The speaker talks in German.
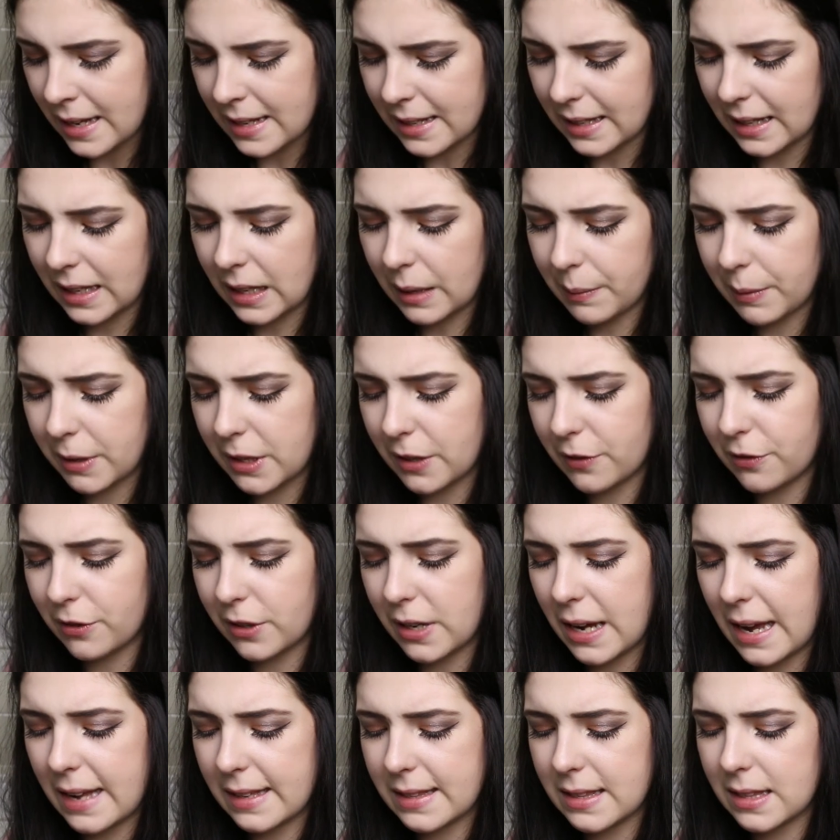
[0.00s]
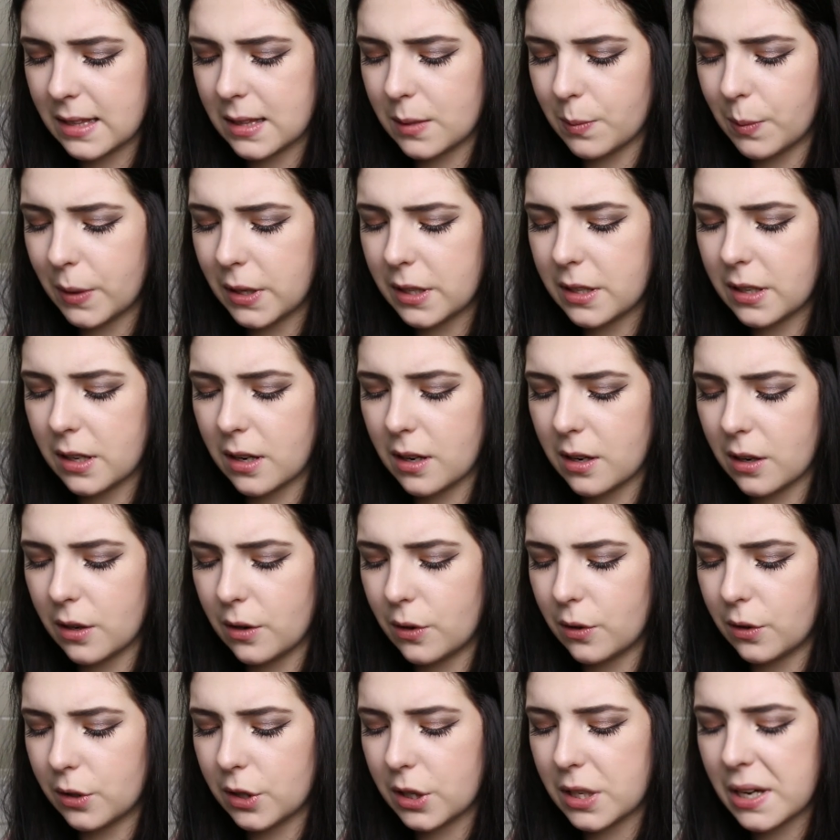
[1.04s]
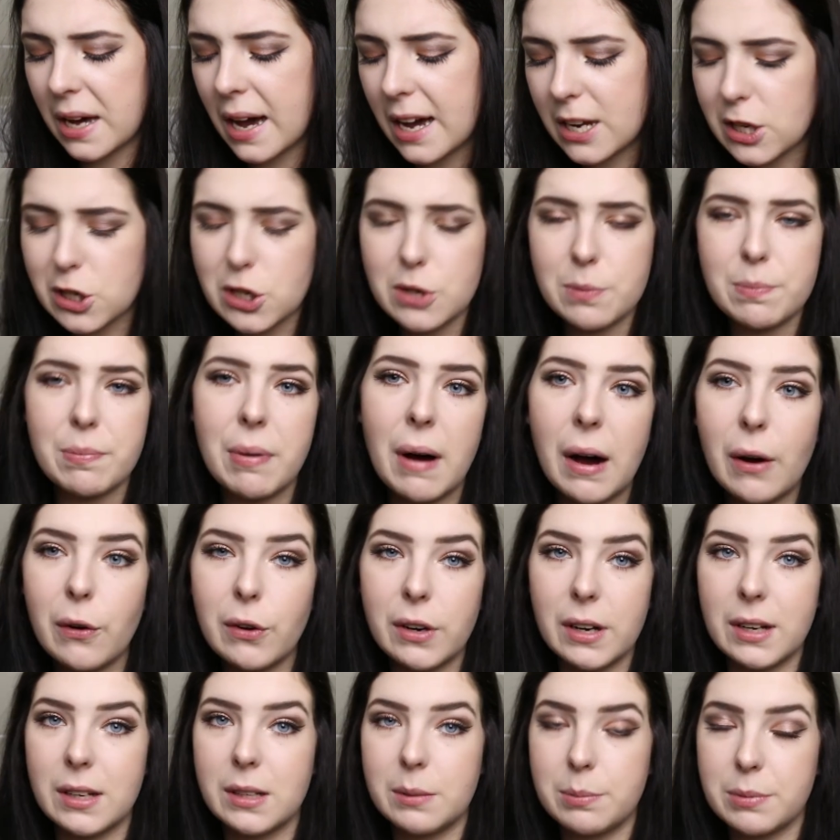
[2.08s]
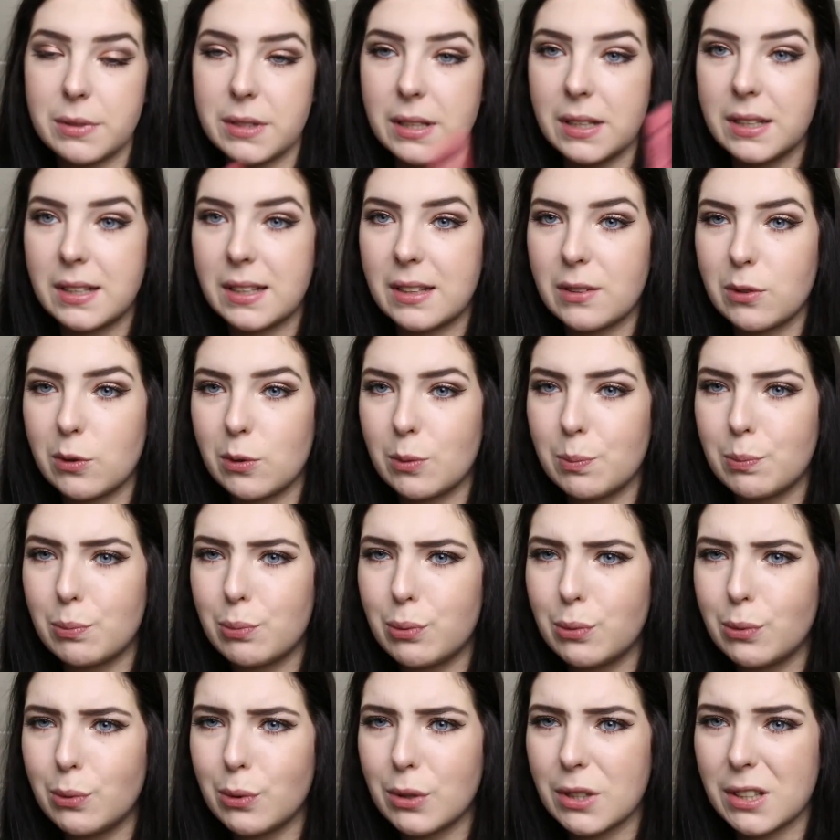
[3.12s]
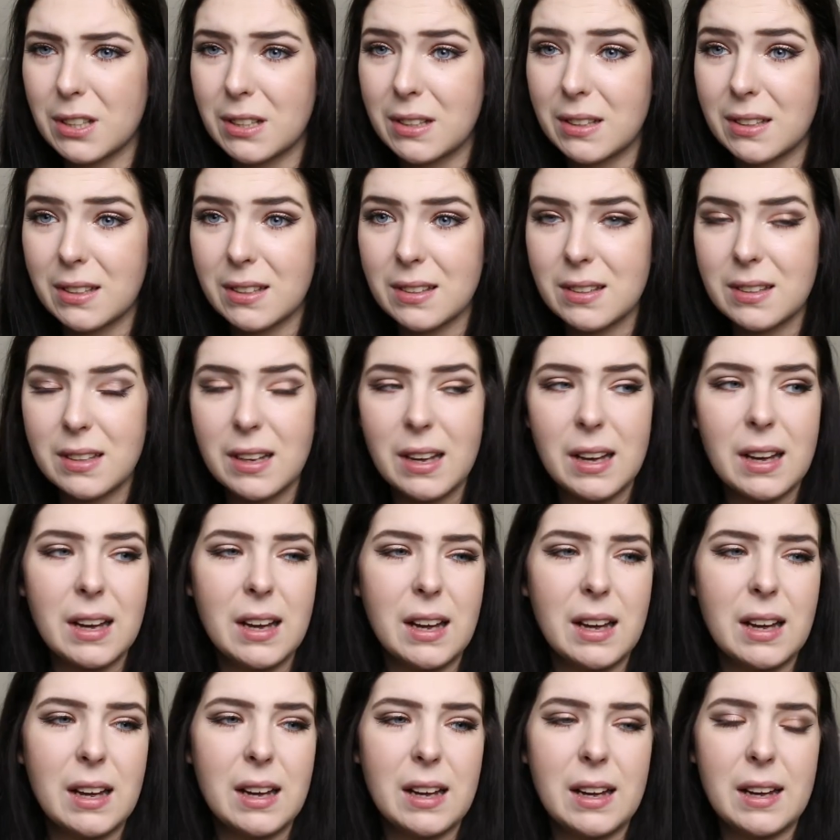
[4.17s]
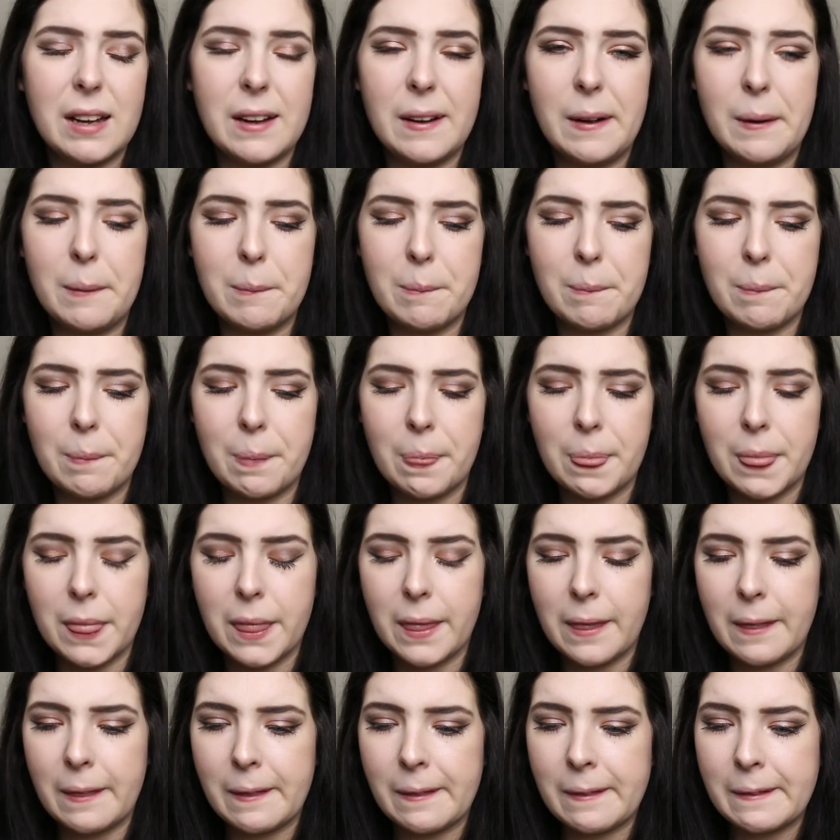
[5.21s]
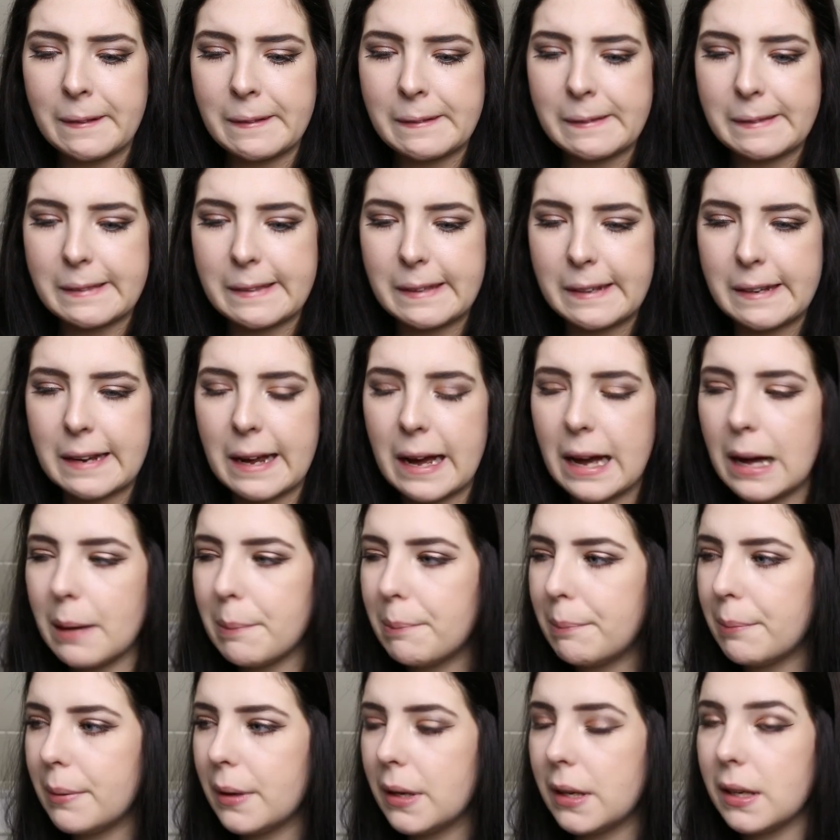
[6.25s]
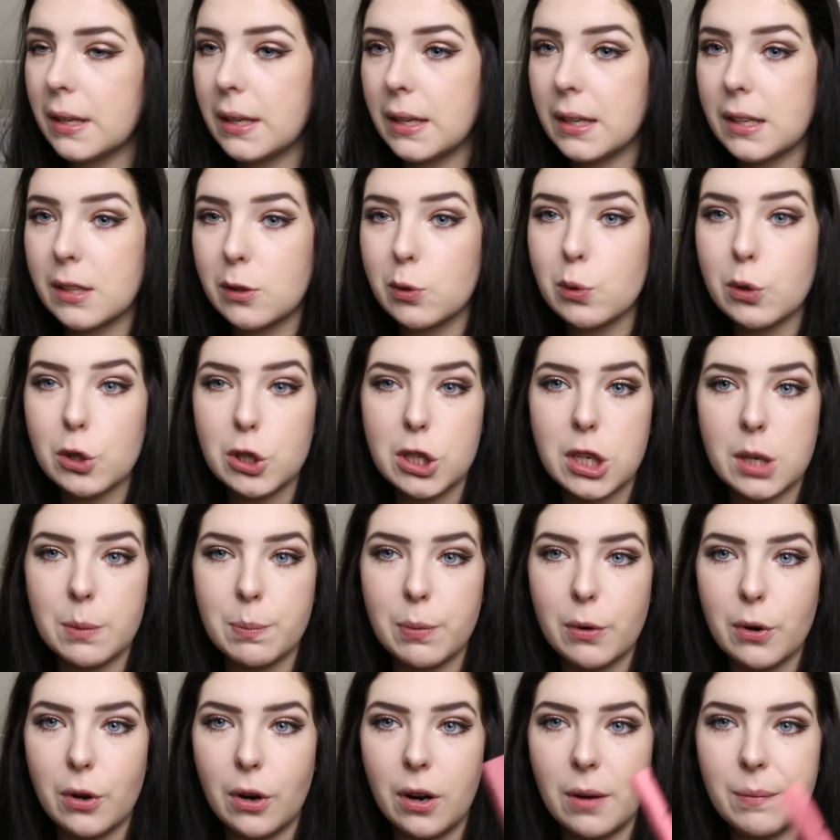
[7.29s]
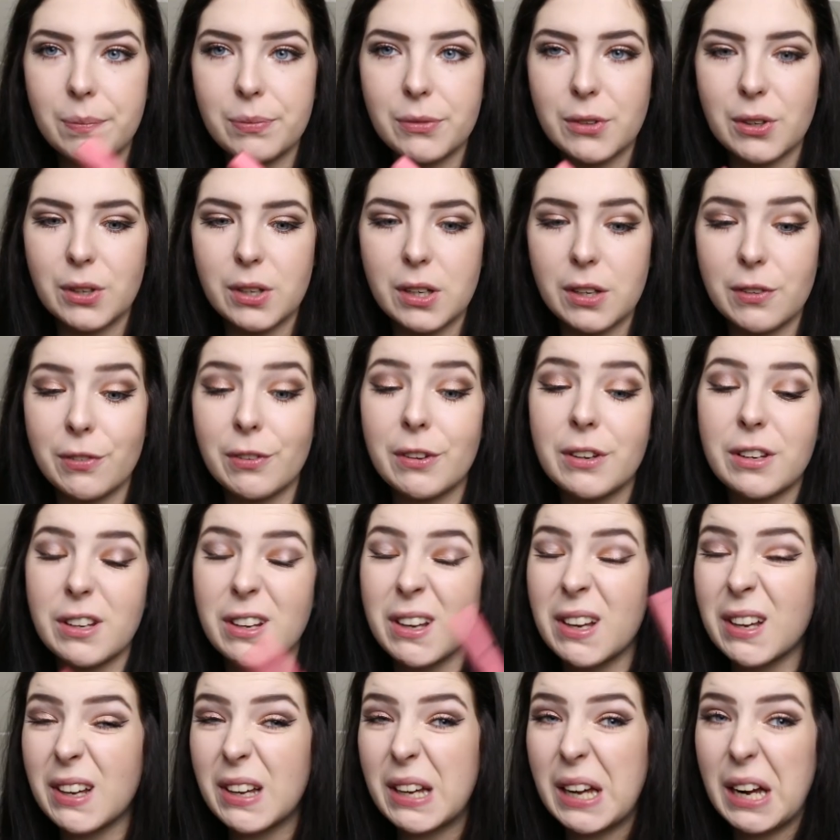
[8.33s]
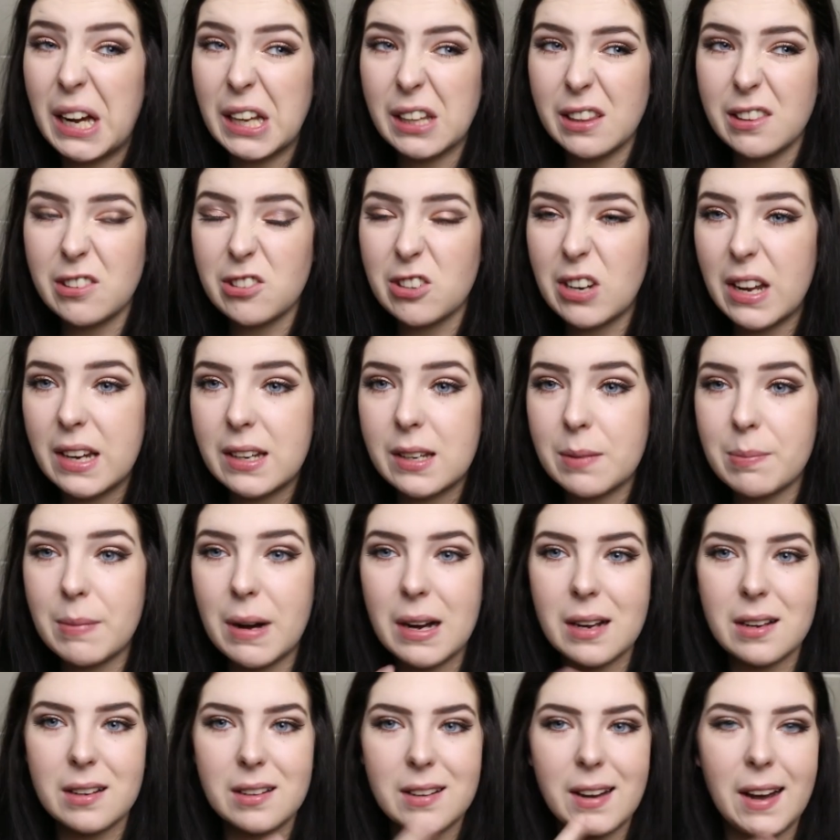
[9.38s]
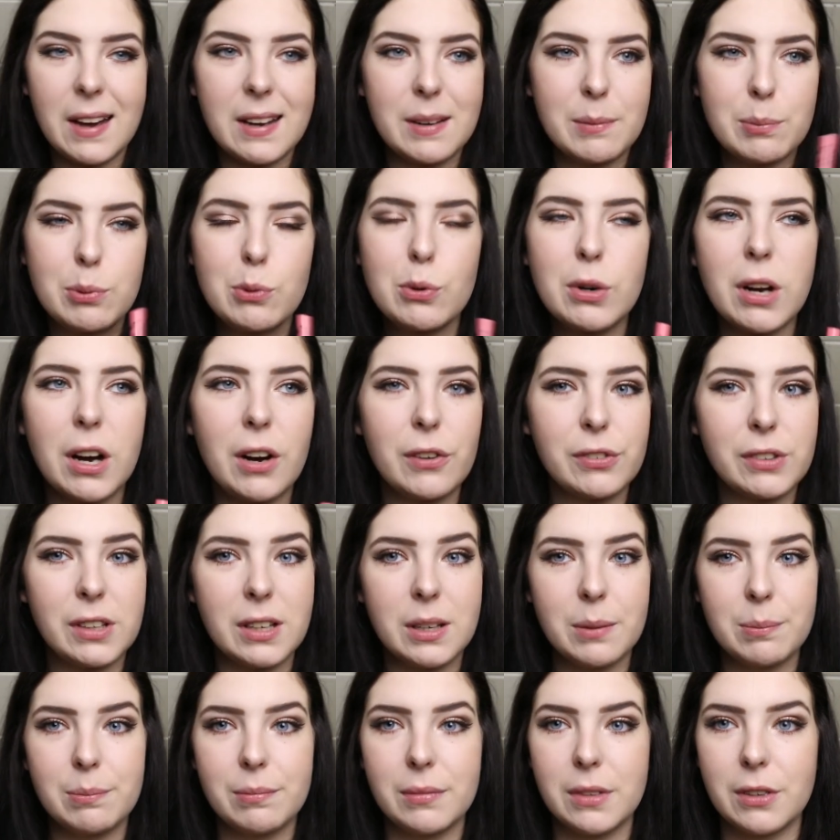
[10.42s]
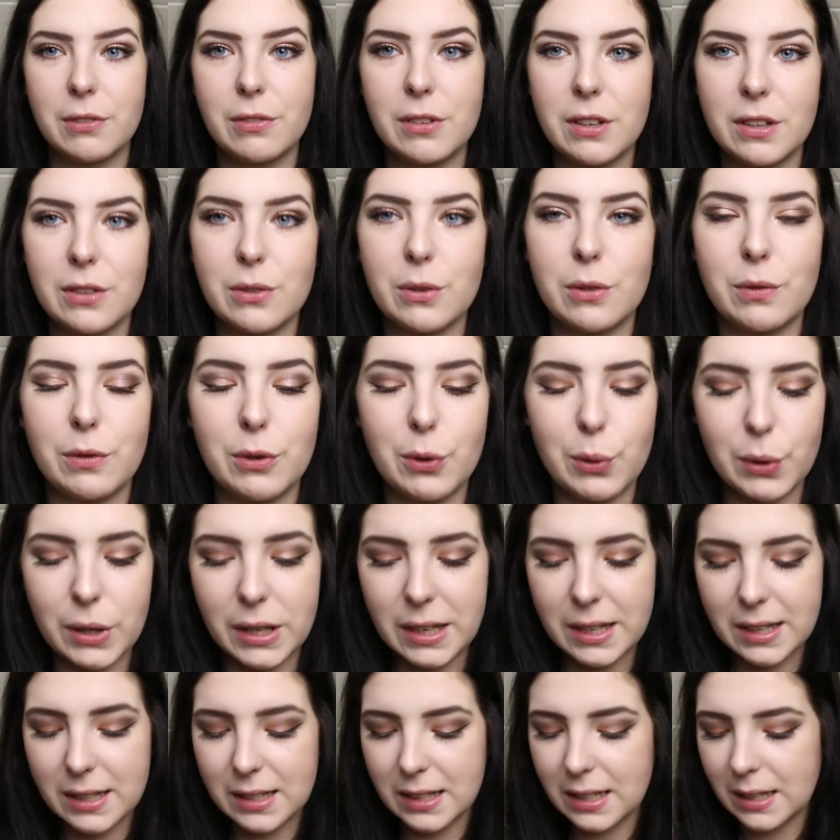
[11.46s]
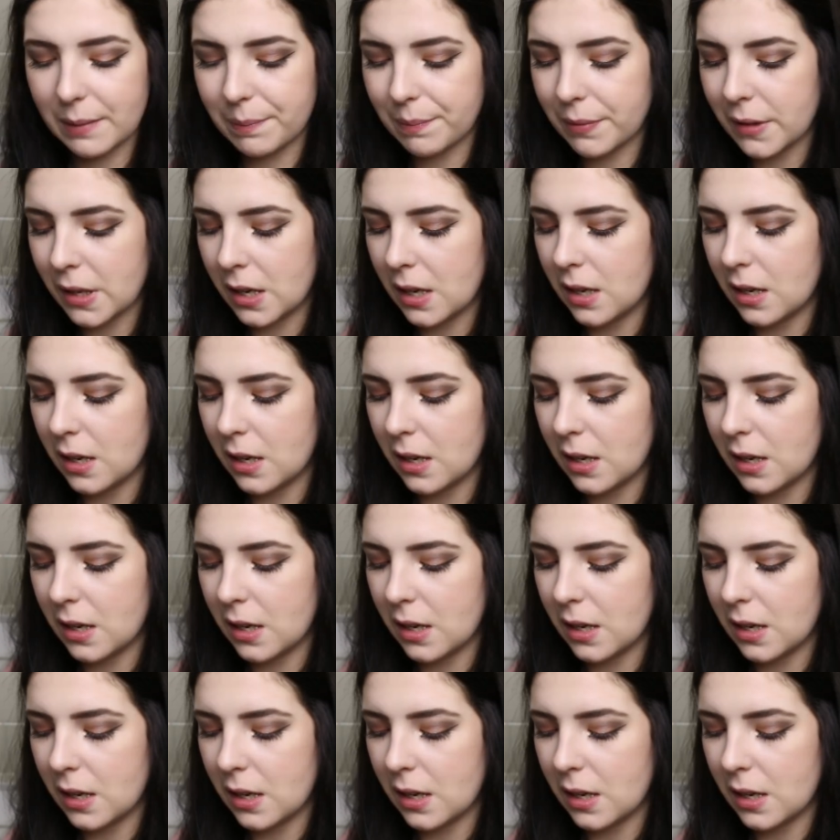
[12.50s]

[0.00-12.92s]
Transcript: Dann habe ich hier von Essence Winter Glow einen Cushion Powder Lipstick, der so pudrig ist. Ähm, den habe ich zugeschickt bekommen und ich finde den ganz schlecht. Ich mag keinen Puder auf den Lippen. Ich finde das irgendwie unangenehm.